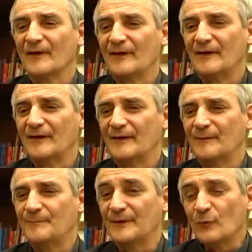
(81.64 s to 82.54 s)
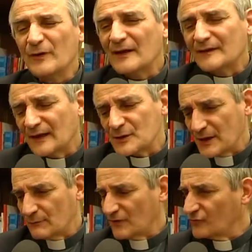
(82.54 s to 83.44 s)
Eh, per cui in realtà
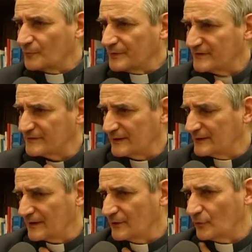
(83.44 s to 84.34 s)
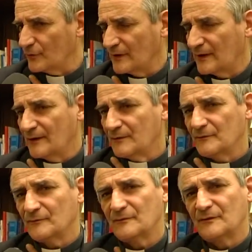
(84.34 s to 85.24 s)
c'è una sorpresa interiore,
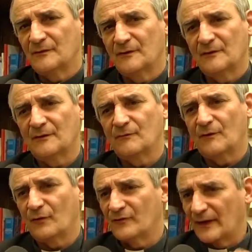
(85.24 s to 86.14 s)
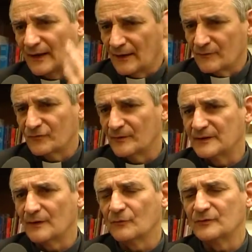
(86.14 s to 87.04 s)
non, eh, qualcosa che era
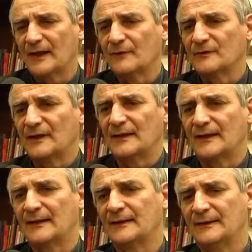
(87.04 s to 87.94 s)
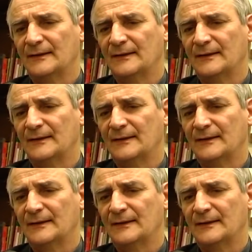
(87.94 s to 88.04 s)
assolutamente lontano dalla,